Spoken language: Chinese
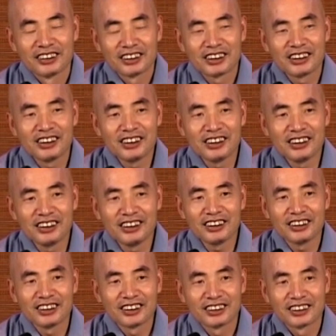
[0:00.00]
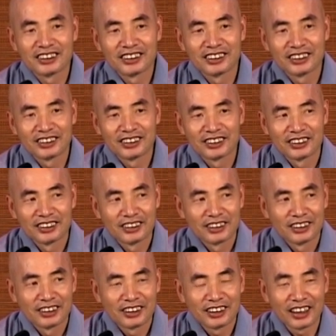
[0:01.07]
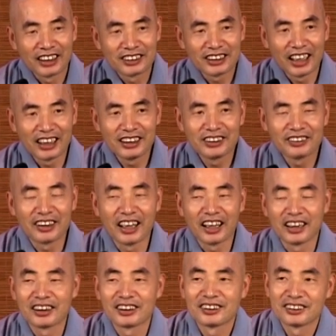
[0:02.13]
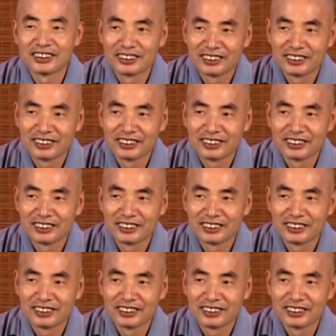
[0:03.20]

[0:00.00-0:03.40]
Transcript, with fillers: 七两长一短，